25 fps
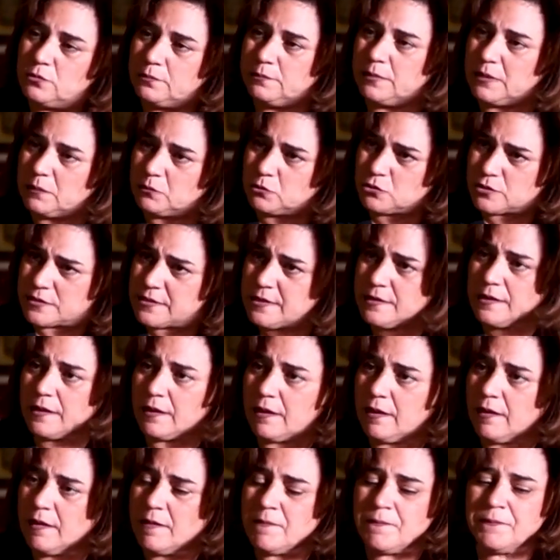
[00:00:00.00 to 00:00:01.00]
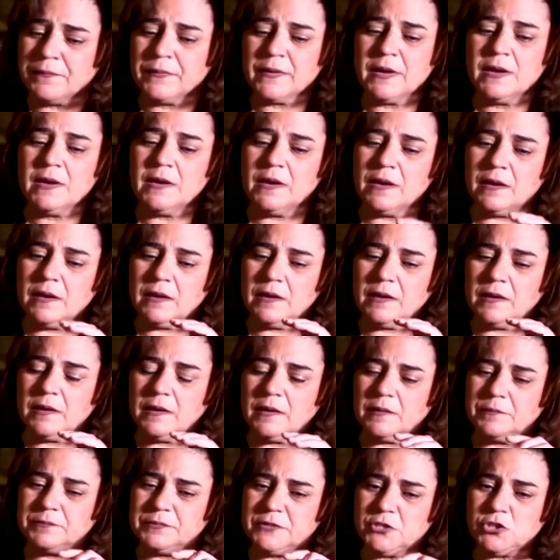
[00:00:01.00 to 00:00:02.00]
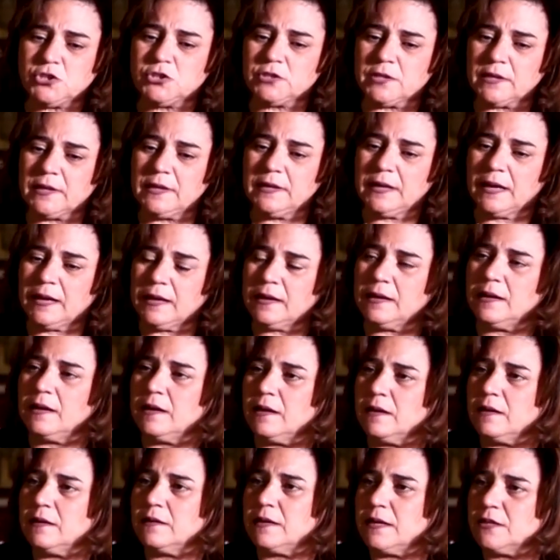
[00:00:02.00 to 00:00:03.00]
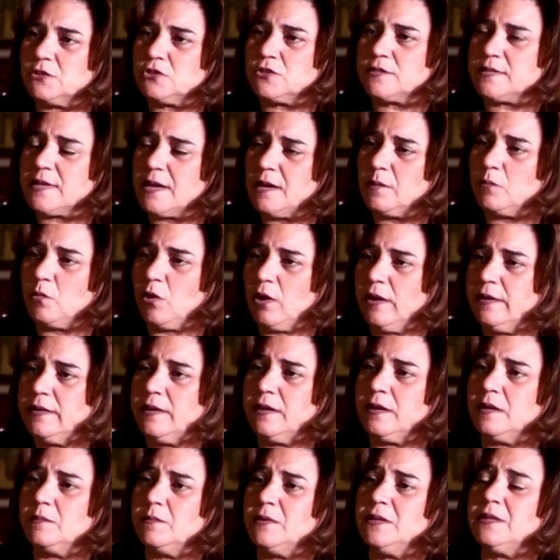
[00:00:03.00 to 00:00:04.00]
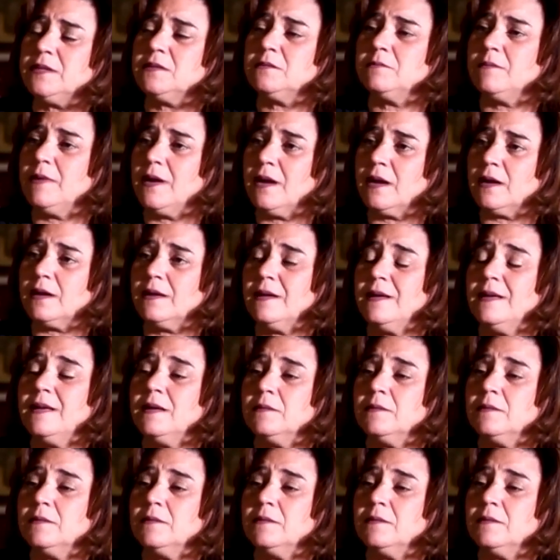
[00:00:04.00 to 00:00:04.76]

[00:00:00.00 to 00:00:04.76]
بالموسيقى بتشتغل على أجزاء معينة من الدماغ